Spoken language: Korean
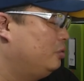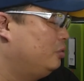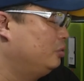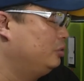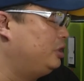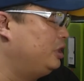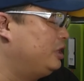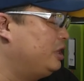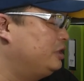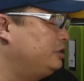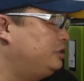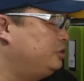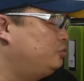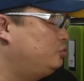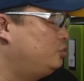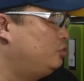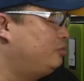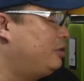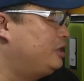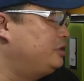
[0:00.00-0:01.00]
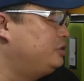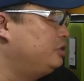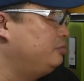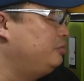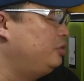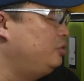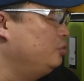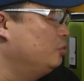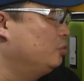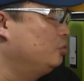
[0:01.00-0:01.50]
그때 당시
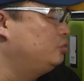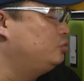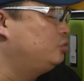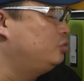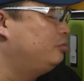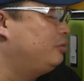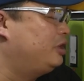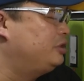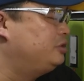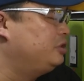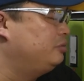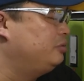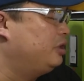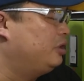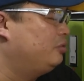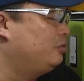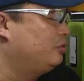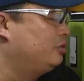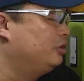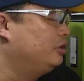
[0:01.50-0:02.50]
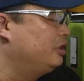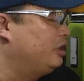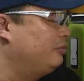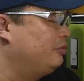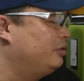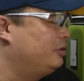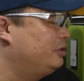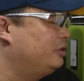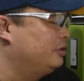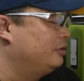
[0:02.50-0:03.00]
출발점이 요 출발점이라고
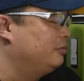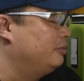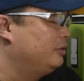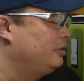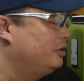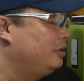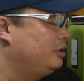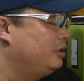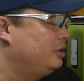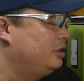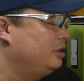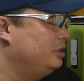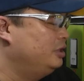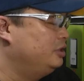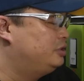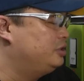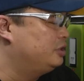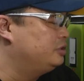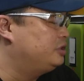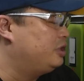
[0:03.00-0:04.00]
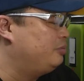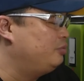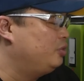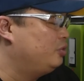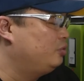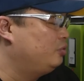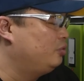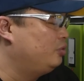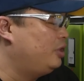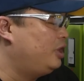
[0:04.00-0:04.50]
그런다면은 이천삼
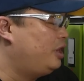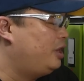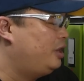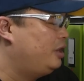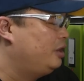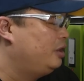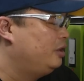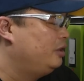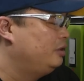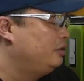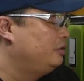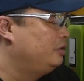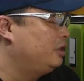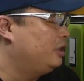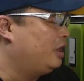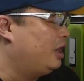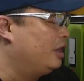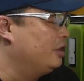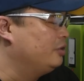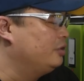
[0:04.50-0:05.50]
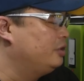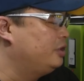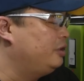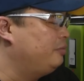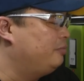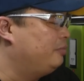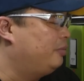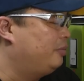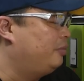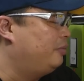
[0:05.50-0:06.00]
년도에 이게
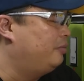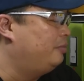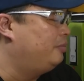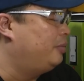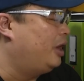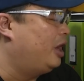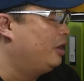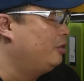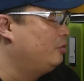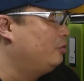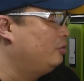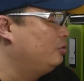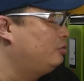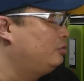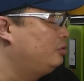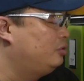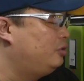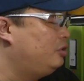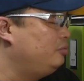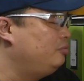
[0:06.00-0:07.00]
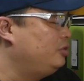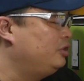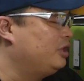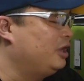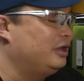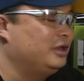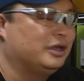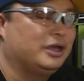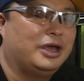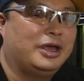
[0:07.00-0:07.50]
가격이 바로
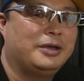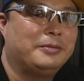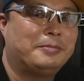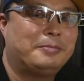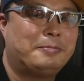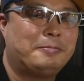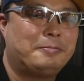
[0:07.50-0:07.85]
뜁니다. 이게